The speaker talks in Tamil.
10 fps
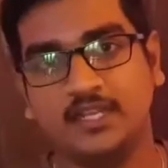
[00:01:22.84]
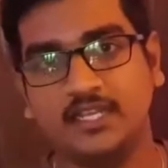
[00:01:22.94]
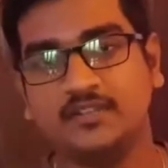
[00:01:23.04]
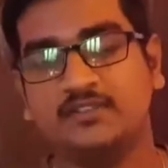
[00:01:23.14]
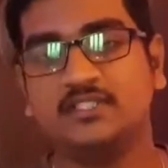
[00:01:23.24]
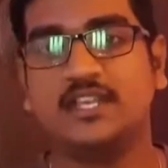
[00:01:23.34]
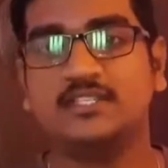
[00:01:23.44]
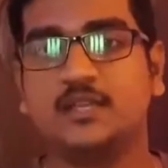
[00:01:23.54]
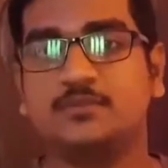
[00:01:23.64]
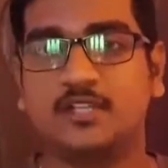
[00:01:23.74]
நீங்கள் வந்து
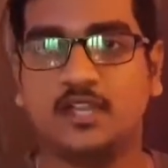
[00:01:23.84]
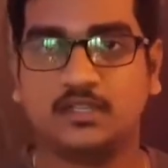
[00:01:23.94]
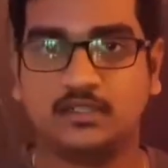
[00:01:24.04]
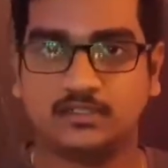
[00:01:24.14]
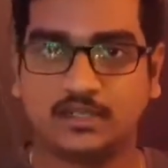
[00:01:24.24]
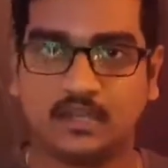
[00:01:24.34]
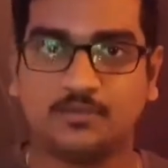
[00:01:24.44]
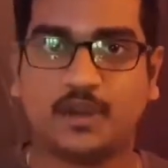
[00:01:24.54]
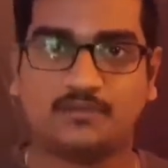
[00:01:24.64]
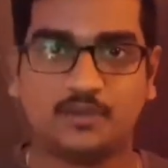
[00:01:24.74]
எக்ஸாம்ஸில் நல்ல
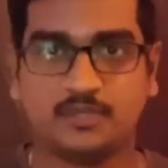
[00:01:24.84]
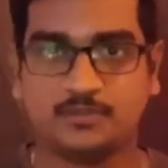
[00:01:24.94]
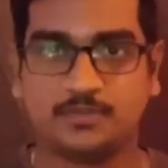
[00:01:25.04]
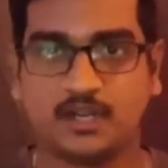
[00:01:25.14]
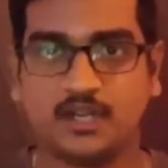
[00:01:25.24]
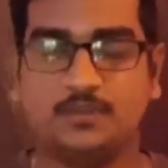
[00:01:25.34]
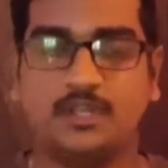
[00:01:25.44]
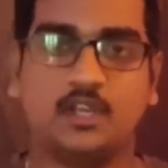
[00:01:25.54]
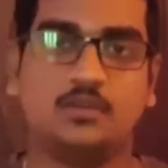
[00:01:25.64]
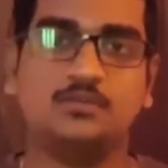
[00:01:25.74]
பர்ஃபார்மன்ஸ் பண்ணல
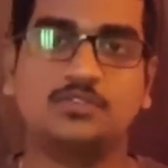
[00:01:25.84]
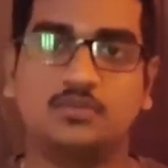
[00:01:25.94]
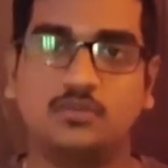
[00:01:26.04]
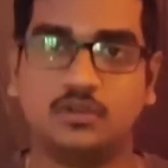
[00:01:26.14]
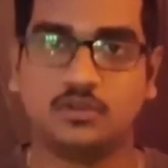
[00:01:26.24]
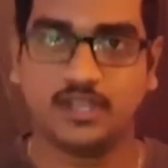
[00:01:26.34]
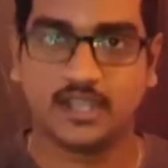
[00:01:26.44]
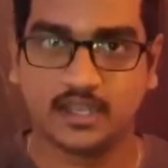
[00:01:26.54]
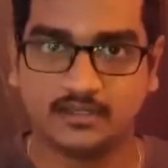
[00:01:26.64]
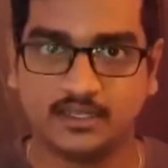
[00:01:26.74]
அப்படின்னாலும் ஸோ
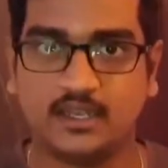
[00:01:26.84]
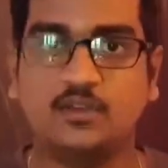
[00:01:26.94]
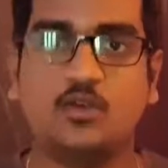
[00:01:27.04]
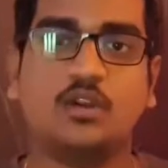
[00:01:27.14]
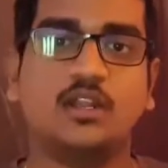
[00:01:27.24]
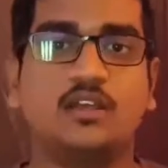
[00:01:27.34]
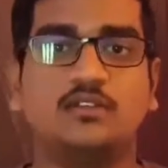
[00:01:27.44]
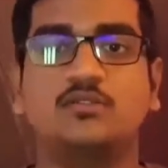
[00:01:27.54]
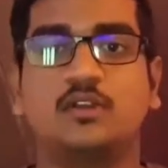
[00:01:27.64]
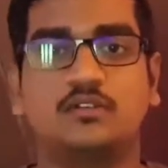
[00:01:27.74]
உங்களுடைய இந்த கோட்டாவில்
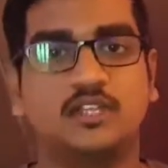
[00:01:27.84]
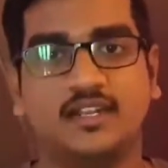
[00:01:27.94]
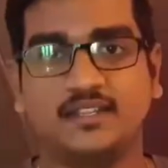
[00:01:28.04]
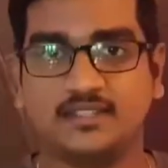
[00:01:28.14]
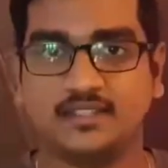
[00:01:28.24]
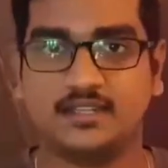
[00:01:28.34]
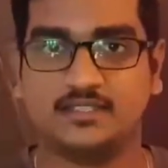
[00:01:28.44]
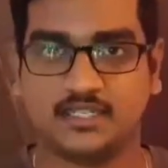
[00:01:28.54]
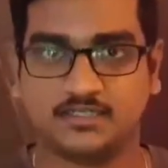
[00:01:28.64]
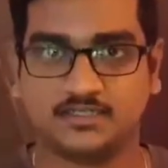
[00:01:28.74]
வந்து உங்களை வந்து
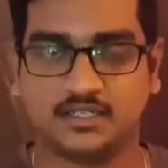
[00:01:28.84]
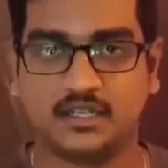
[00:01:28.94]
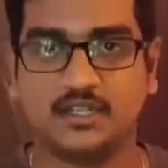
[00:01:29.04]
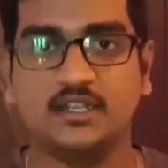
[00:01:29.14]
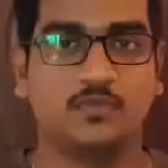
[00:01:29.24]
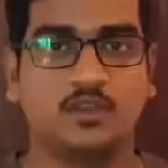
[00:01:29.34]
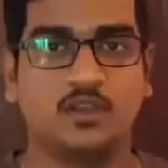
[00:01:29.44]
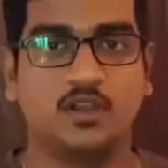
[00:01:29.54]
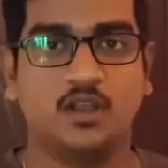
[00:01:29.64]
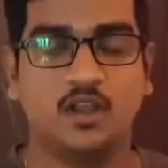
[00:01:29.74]
எடுக்கிறதுக்கான சான்சஸ் இருக்குது
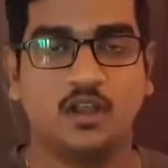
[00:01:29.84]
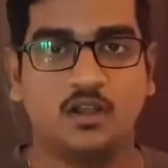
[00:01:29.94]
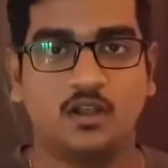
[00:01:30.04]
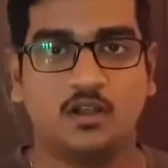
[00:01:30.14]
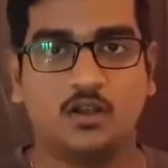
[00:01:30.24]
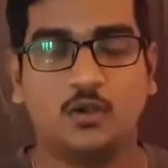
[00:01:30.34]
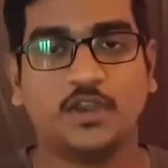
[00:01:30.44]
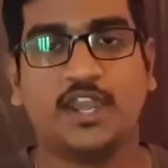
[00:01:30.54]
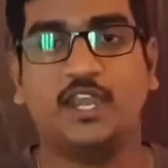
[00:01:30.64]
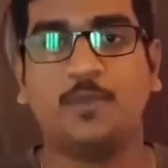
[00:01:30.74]

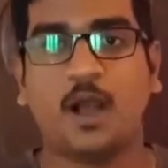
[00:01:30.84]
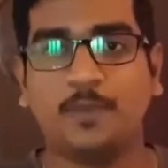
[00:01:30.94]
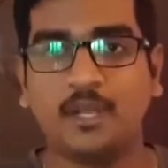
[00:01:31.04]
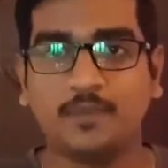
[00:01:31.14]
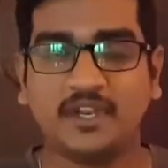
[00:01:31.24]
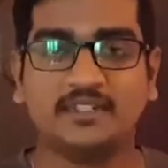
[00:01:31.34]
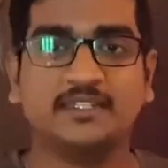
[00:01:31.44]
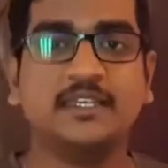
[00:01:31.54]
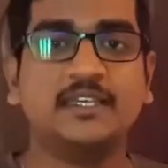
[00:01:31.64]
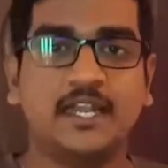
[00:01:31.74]
ஓகே இப்போ அப்ளை
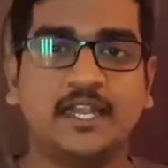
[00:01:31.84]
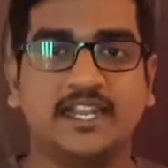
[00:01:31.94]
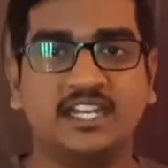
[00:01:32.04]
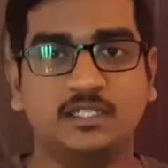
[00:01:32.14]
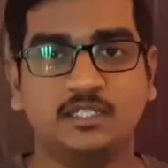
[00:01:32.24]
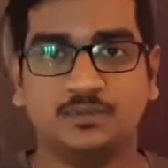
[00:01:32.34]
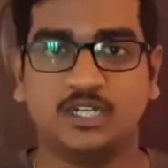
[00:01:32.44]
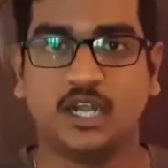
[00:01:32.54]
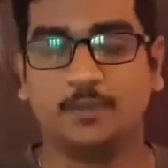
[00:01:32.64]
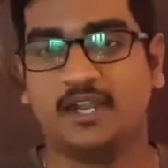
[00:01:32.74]
பண்ணுறதுக்கு என்ன
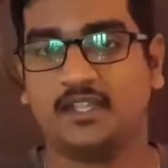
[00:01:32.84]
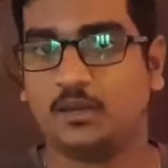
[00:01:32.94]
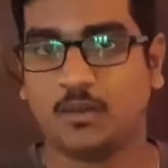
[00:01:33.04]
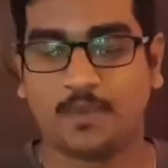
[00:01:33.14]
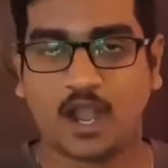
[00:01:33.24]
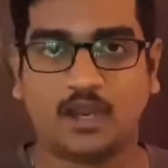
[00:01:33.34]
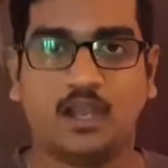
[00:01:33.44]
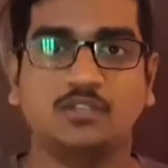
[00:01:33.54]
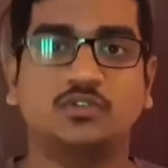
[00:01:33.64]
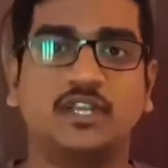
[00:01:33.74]
எலிஜிபிள் அப்படின்றத நம்ம
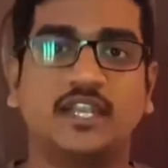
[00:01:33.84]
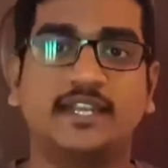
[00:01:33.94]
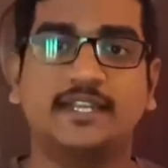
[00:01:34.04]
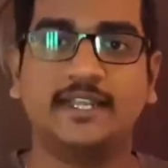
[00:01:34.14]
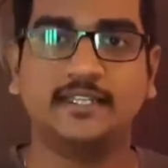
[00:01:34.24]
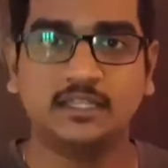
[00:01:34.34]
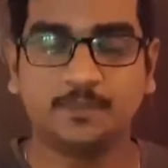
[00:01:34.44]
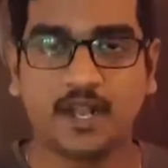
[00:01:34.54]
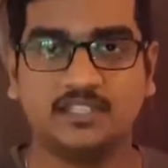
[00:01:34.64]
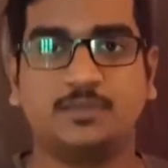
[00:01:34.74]
பார்க்கலாம் ஸோ நீங்கள் டென்த்து
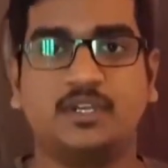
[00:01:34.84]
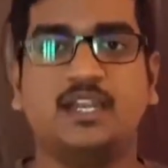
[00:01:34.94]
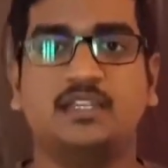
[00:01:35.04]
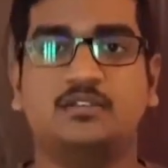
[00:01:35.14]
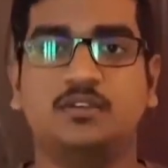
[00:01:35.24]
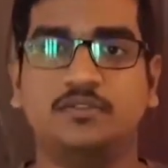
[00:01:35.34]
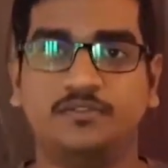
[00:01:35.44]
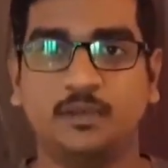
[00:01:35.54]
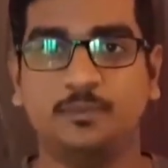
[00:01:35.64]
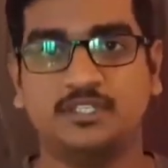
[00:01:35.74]
பாஸ் பண்ணி அதில் வந்து
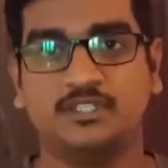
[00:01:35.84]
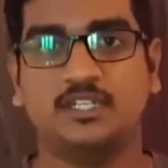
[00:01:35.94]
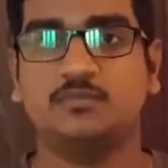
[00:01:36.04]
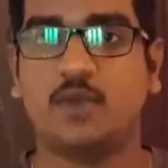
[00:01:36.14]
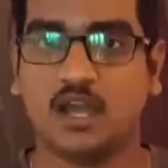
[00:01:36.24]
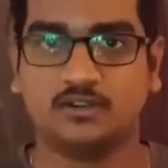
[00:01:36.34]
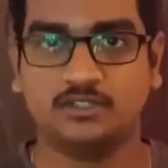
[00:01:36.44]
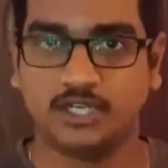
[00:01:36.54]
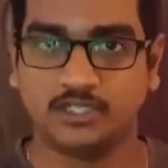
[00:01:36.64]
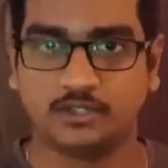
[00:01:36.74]
ஃபிஃப்டி பர்சன்டேஜ் மார்க்
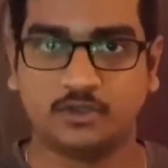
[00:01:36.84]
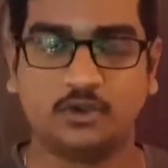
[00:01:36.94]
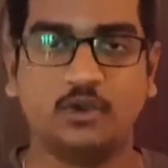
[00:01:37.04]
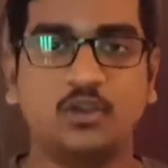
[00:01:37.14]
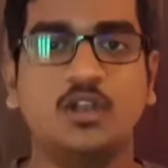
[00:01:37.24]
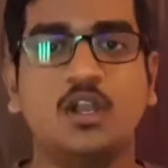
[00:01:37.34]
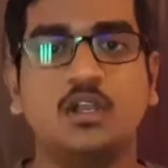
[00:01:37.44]
வந்து எடுத்துருக்கணும்